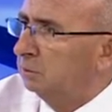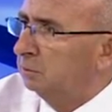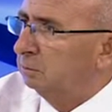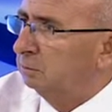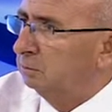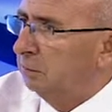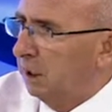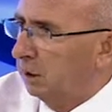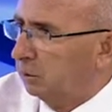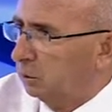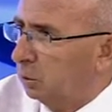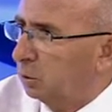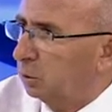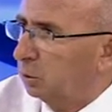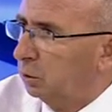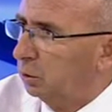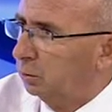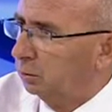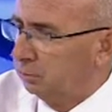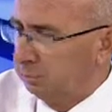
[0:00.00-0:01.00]
Bir
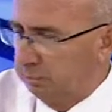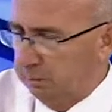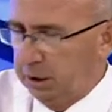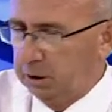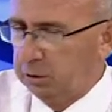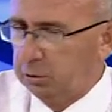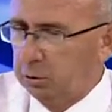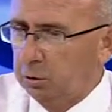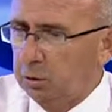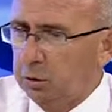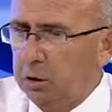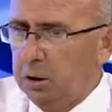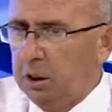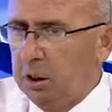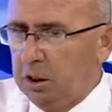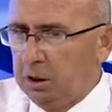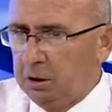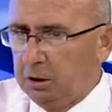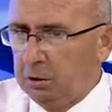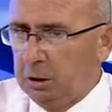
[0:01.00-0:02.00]
türlü, bir sürü.
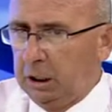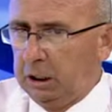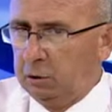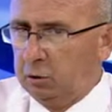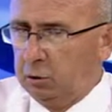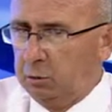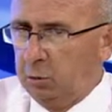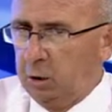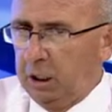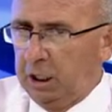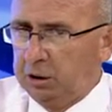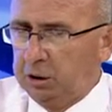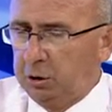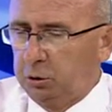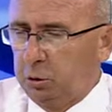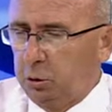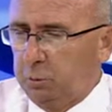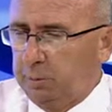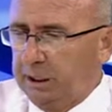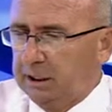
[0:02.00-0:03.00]
ve
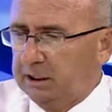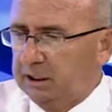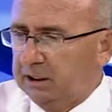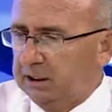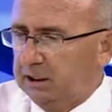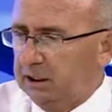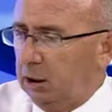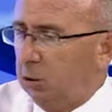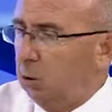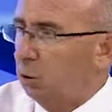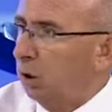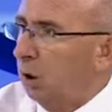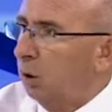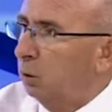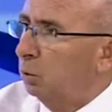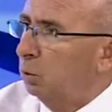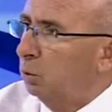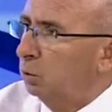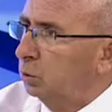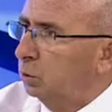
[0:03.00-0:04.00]
Cumhuriyetçi Türk Partisi de ona
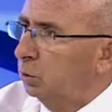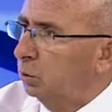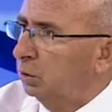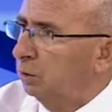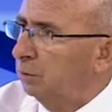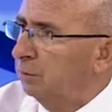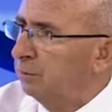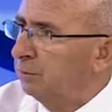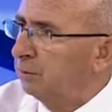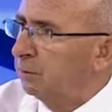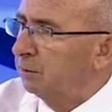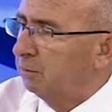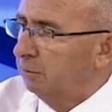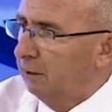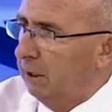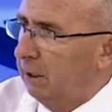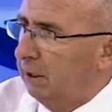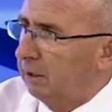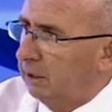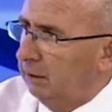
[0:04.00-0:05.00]
uydu
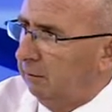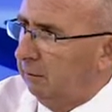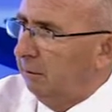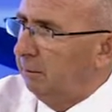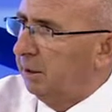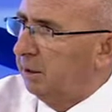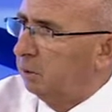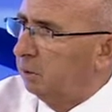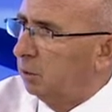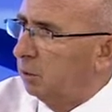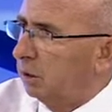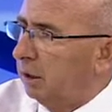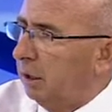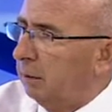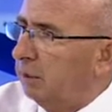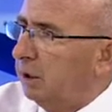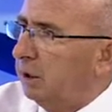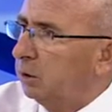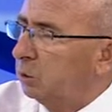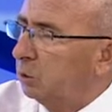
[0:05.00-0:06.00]
ve devam
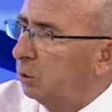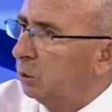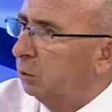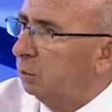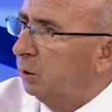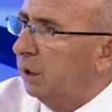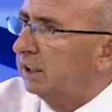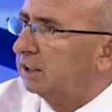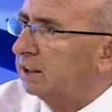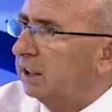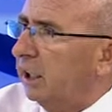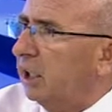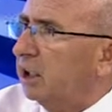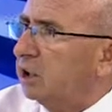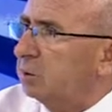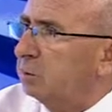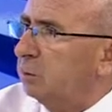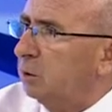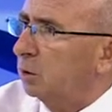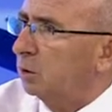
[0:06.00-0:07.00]
ediyorlar. Bir türlü bu yasa
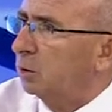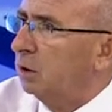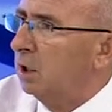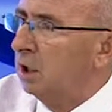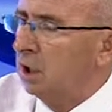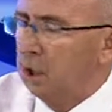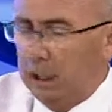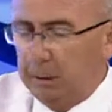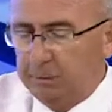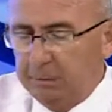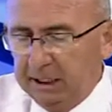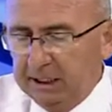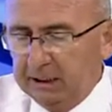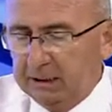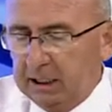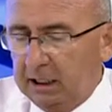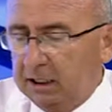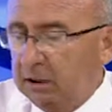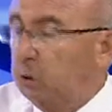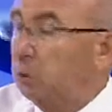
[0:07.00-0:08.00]
geçmiyor. Ha
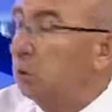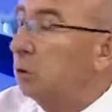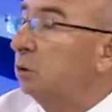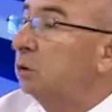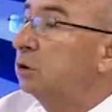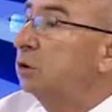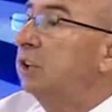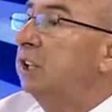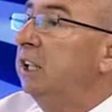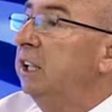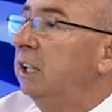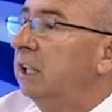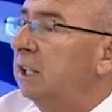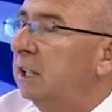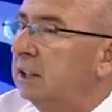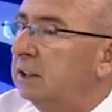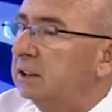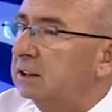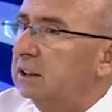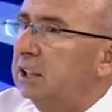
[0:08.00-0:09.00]
biz de diyoruz ki
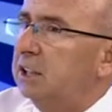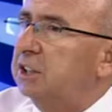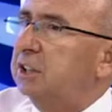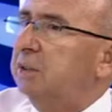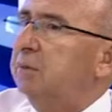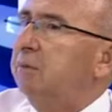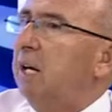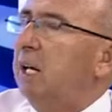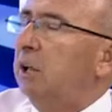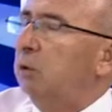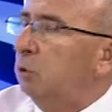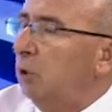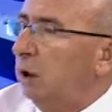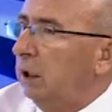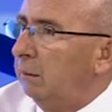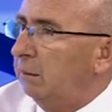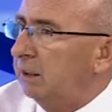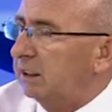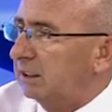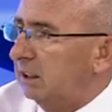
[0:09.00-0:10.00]
seçim ve halk
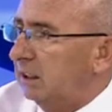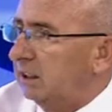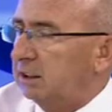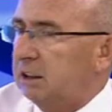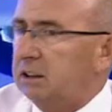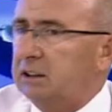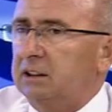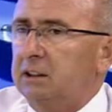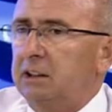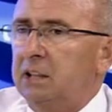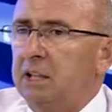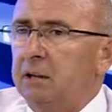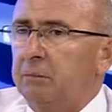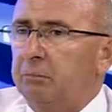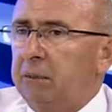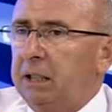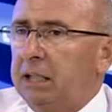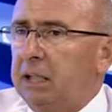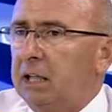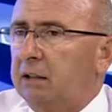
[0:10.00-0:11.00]
oylaması yasası.
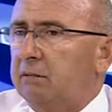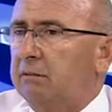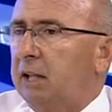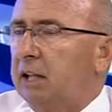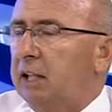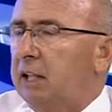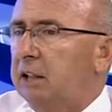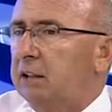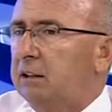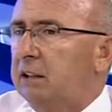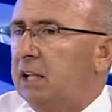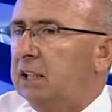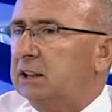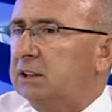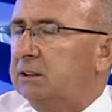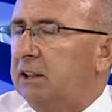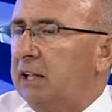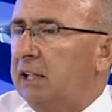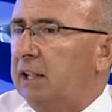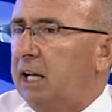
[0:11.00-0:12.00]
Milletvekili
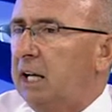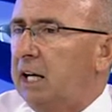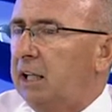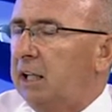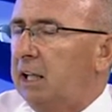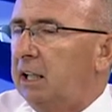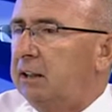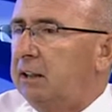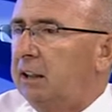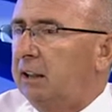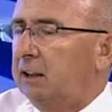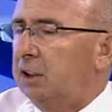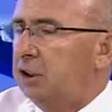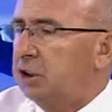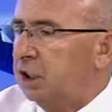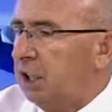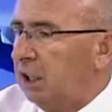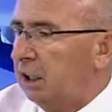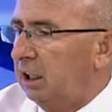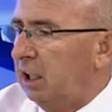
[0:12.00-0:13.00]
transferi denen etik
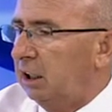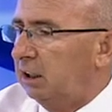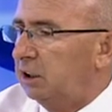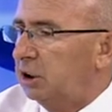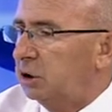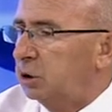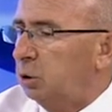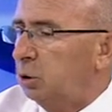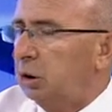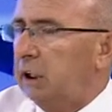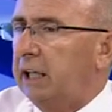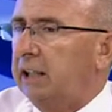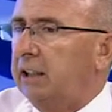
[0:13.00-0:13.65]
dışı, ahlak dışı olayı